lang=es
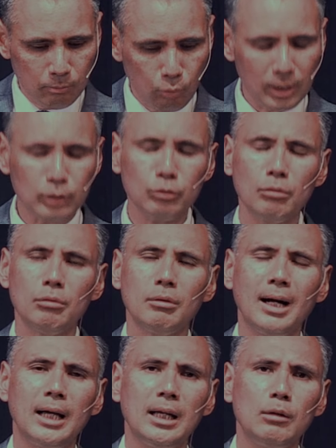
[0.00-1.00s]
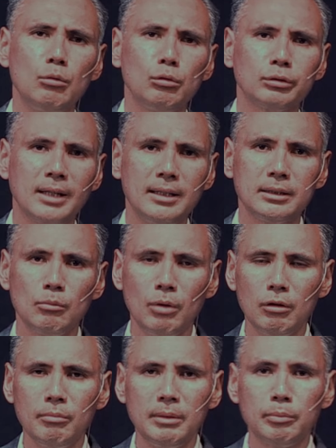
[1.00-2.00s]
Por eso hay algunos que dicen,
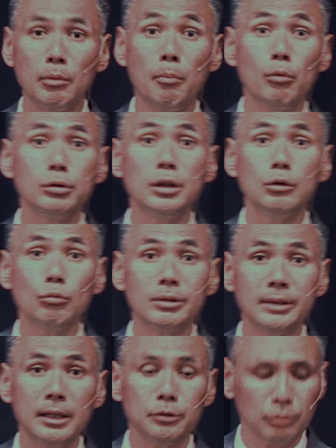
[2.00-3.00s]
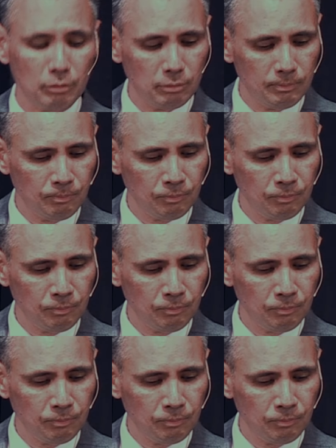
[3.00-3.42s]
bueno, mi propósito es esto,